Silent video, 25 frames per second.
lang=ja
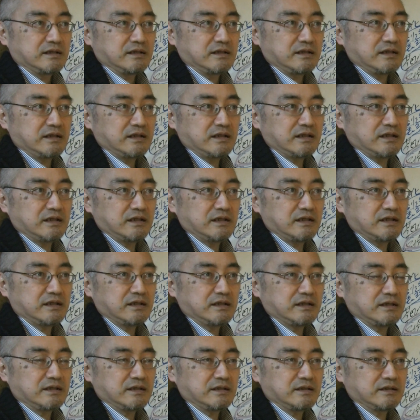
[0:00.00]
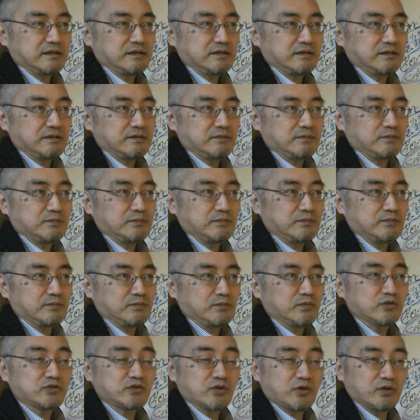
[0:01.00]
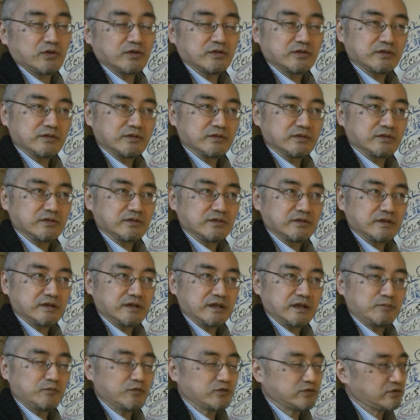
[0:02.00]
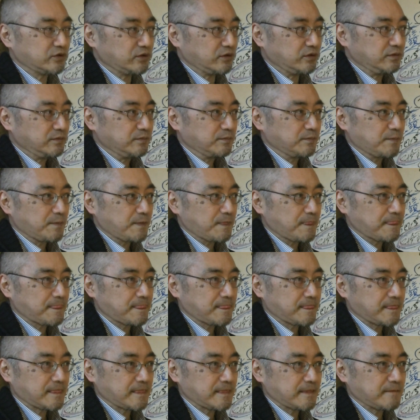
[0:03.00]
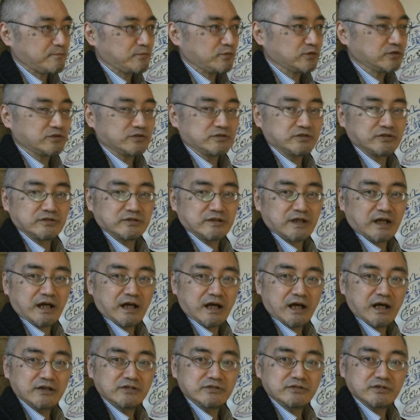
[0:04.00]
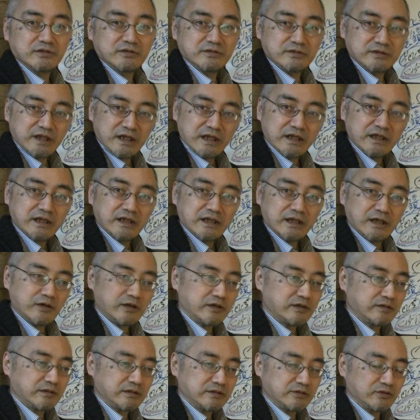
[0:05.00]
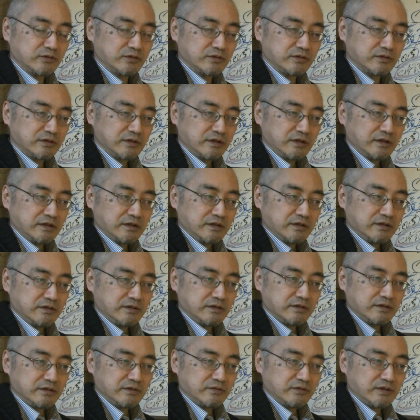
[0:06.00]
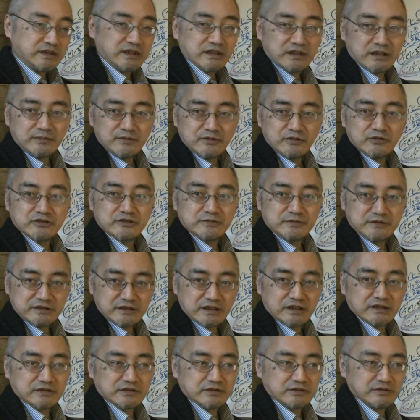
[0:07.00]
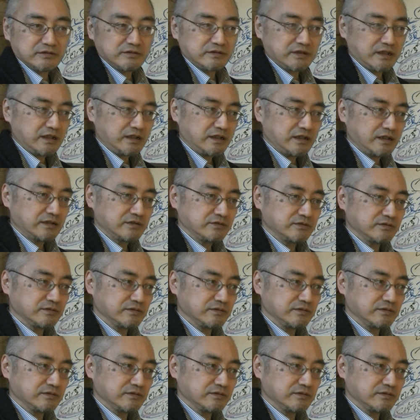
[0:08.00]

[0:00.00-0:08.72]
えー、元あ元元というかあるねああの渡辺芳美さんというねあの、